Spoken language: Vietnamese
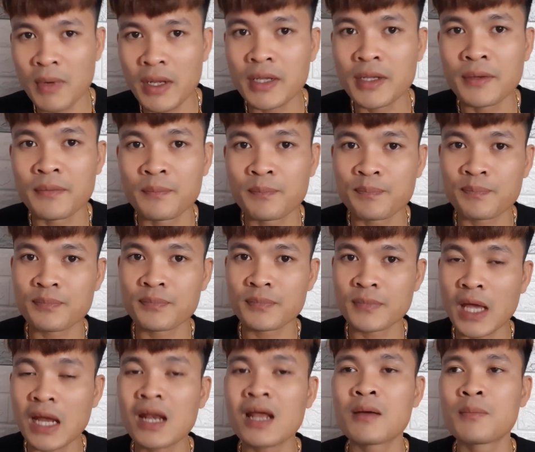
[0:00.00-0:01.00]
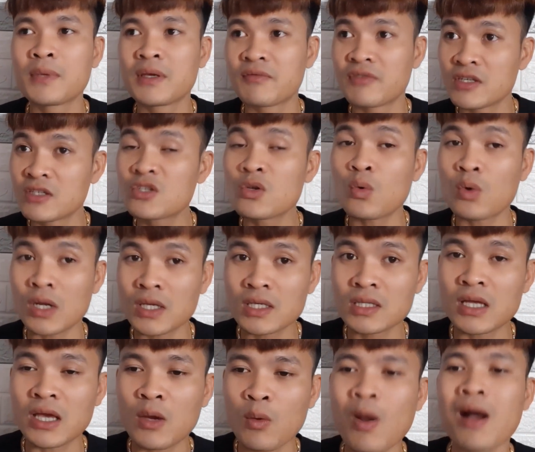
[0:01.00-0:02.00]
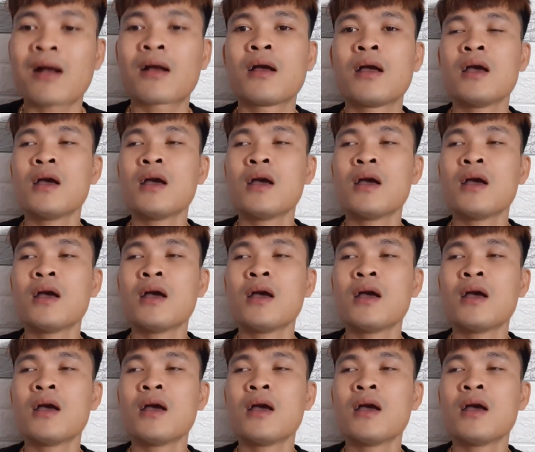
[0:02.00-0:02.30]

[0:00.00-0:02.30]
mình. Đấy là mình ví dụ là như thế. Hoặc